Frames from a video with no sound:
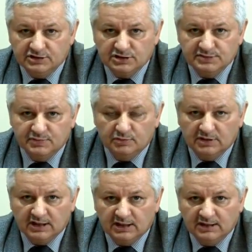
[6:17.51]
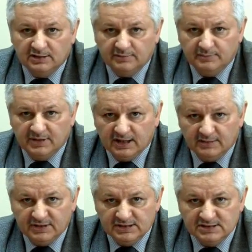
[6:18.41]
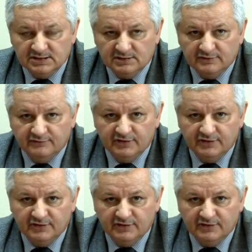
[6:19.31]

jeżeli spółka Megabest